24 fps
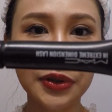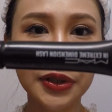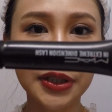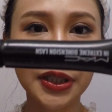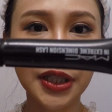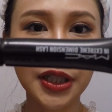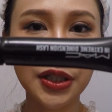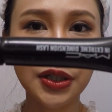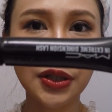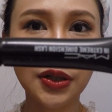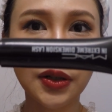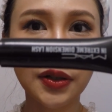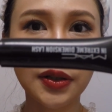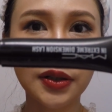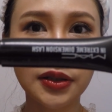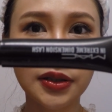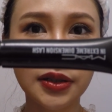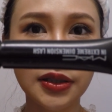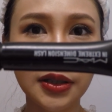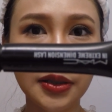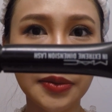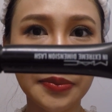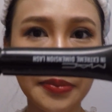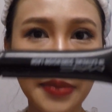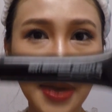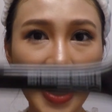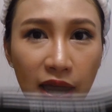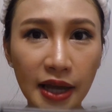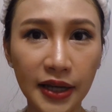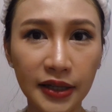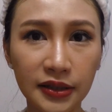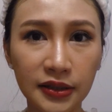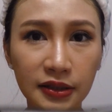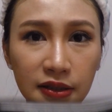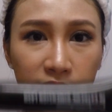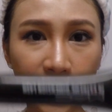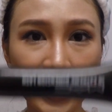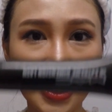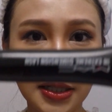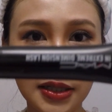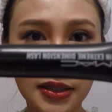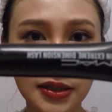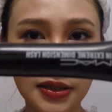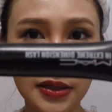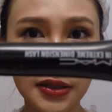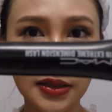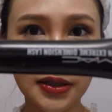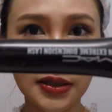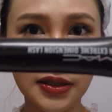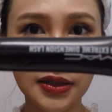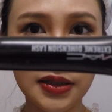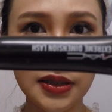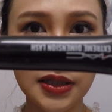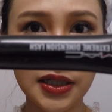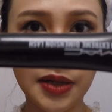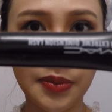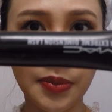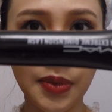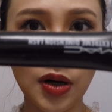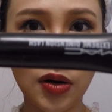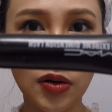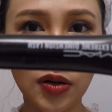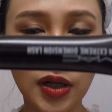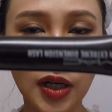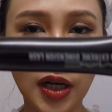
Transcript: 我今天用的是 M A C 这一支睫毛